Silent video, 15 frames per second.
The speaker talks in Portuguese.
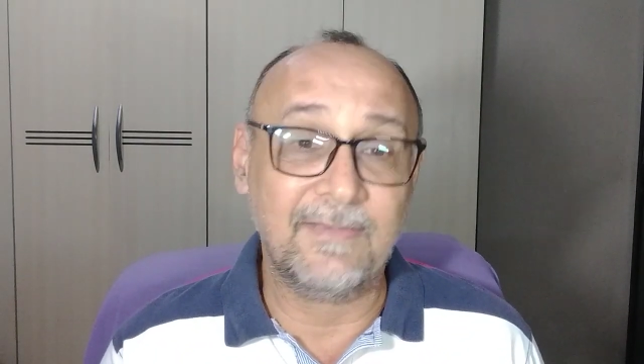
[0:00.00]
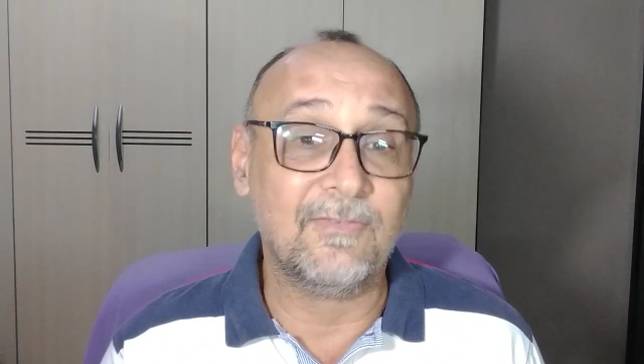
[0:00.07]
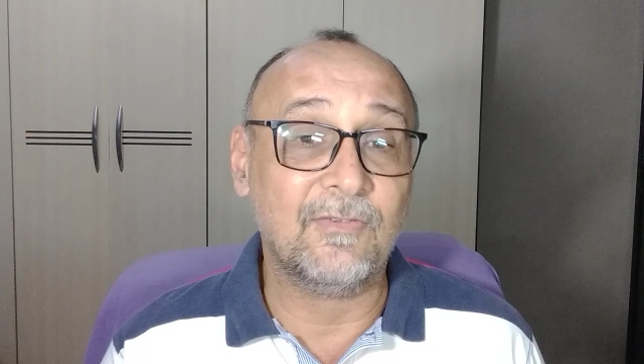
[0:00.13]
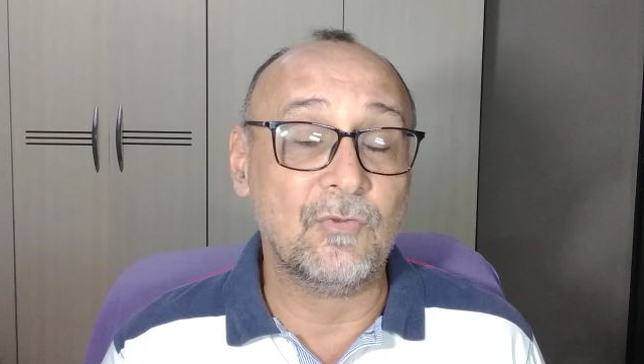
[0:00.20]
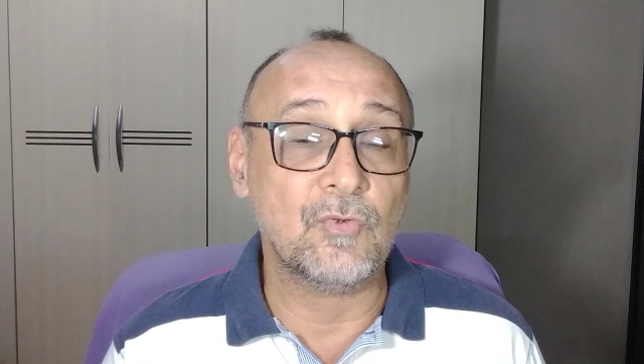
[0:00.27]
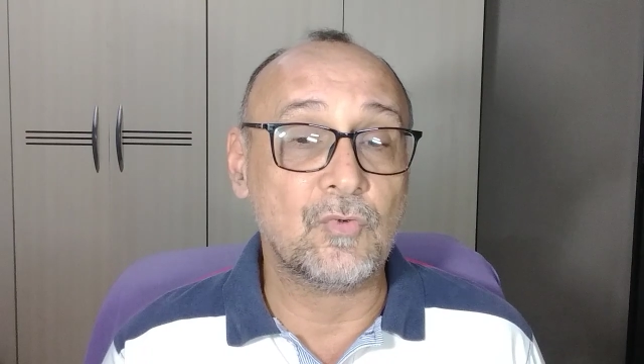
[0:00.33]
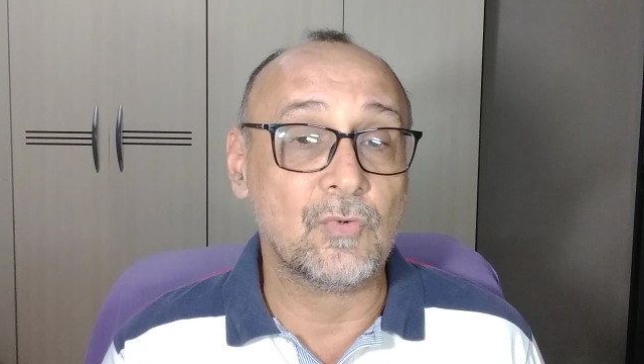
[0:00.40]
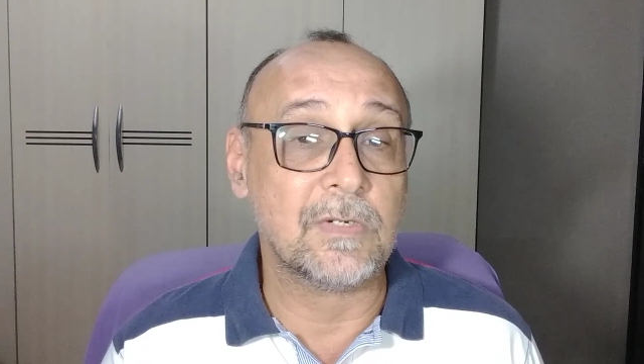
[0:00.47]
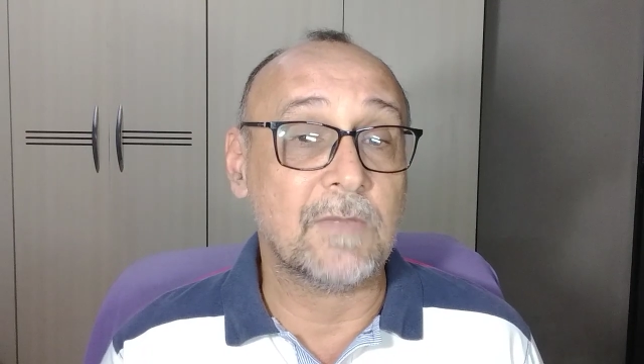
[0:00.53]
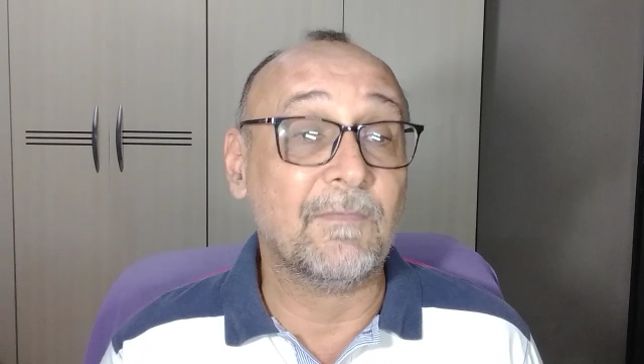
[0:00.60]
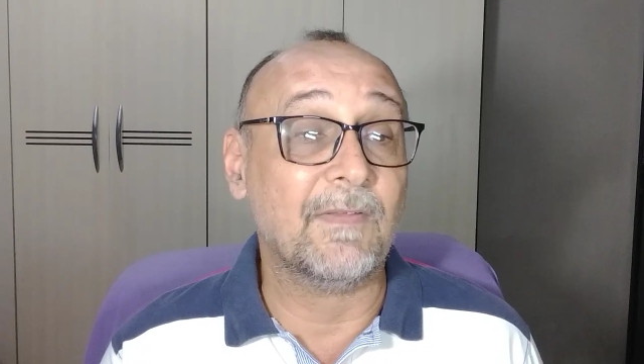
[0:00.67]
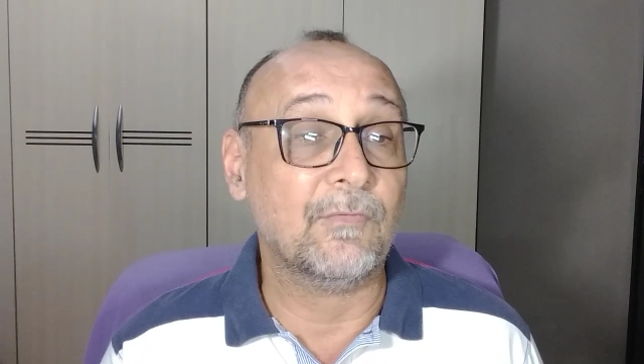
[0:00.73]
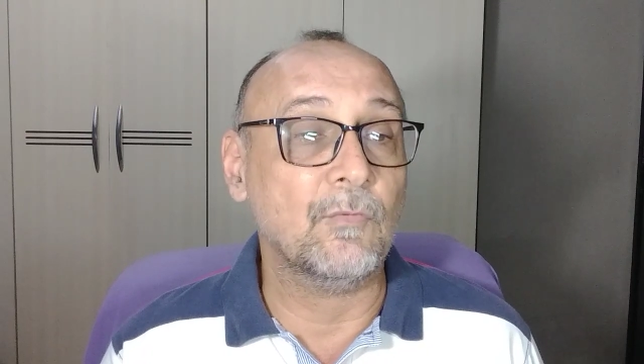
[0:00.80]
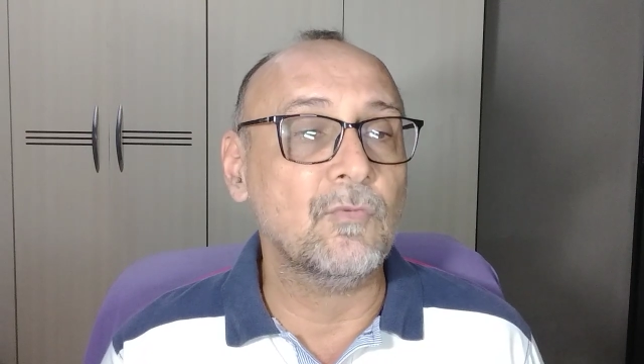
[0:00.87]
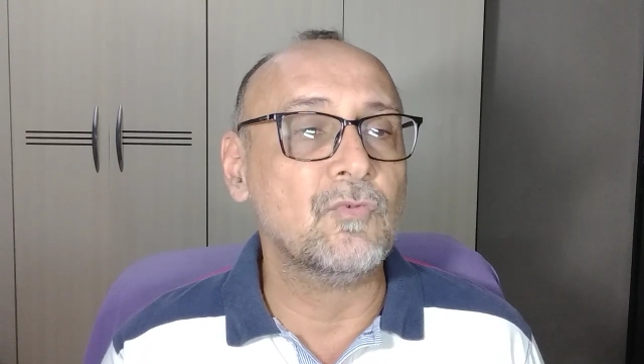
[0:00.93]
Esse jogo
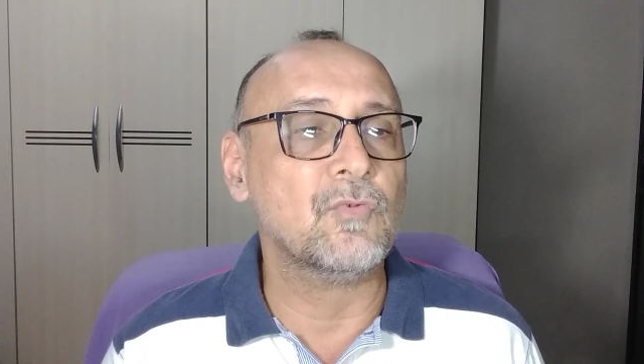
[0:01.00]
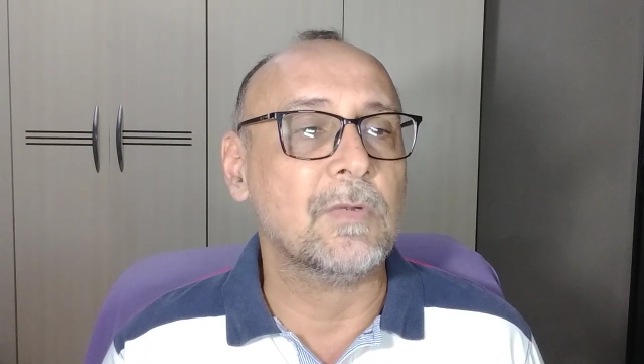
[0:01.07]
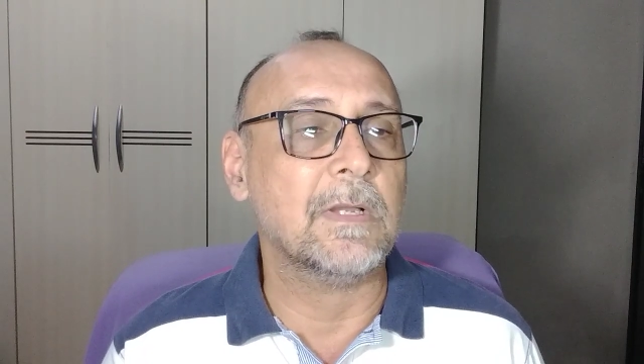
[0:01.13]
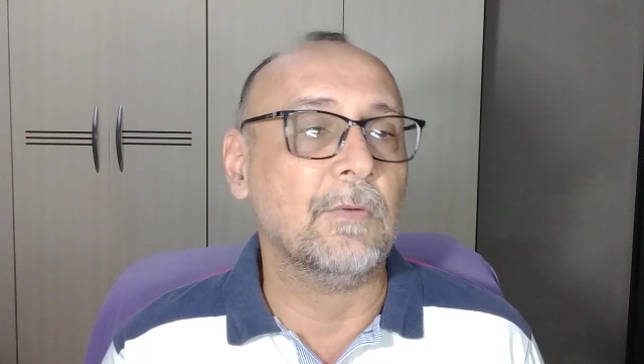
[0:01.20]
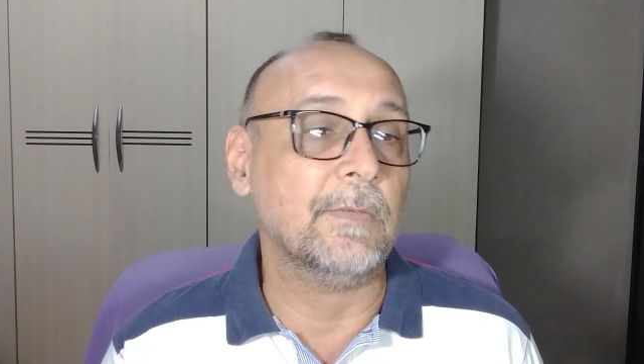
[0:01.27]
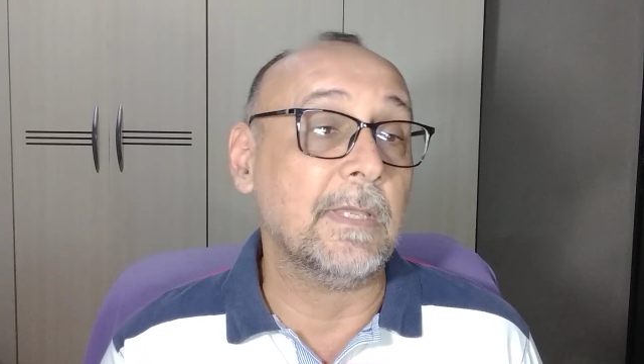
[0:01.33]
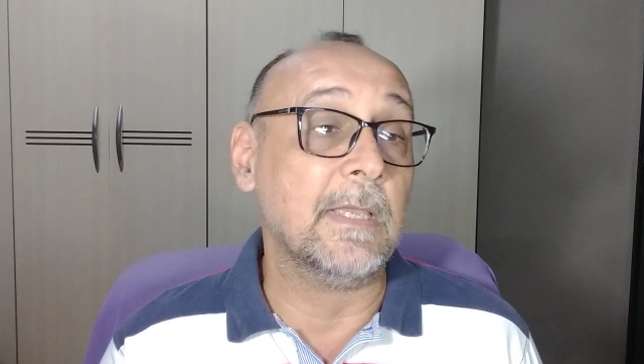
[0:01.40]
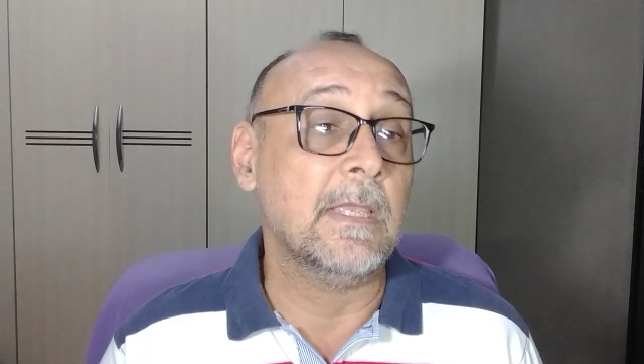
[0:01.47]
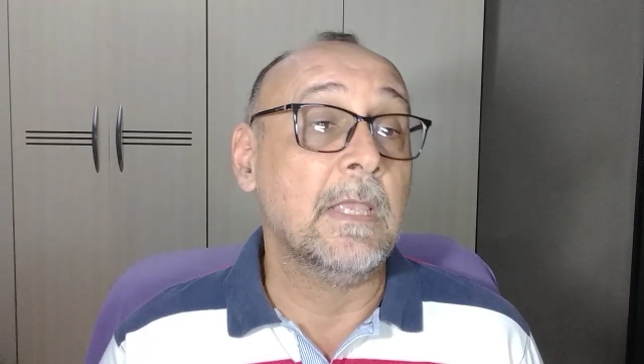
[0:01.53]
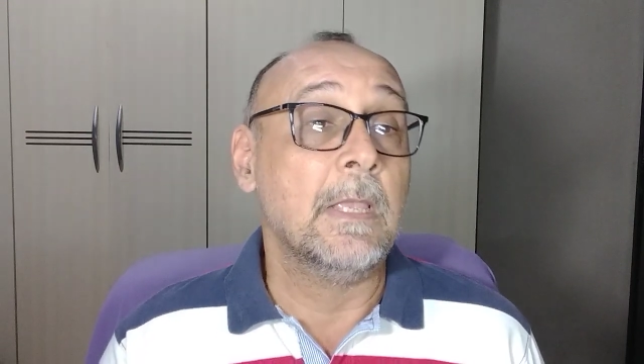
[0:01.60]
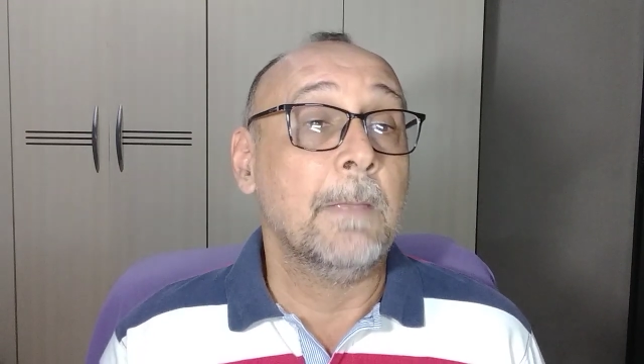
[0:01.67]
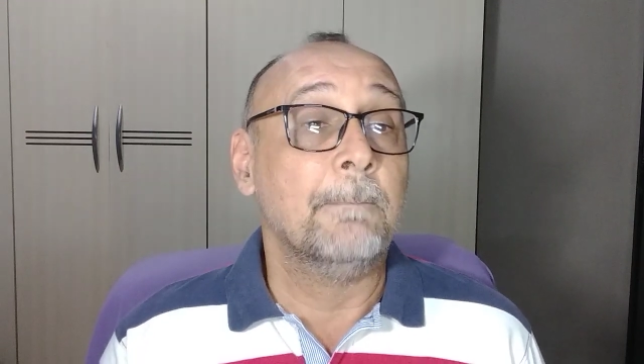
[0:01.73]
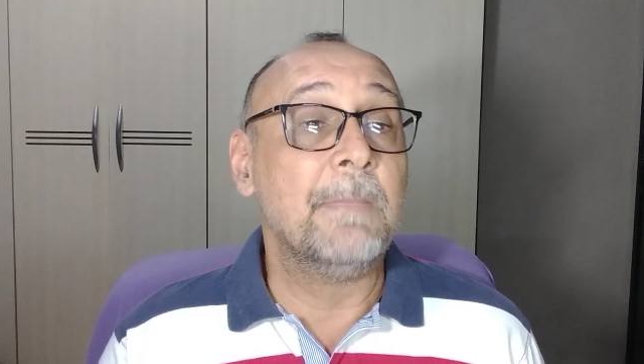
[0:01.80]
vai ser um jogão, né?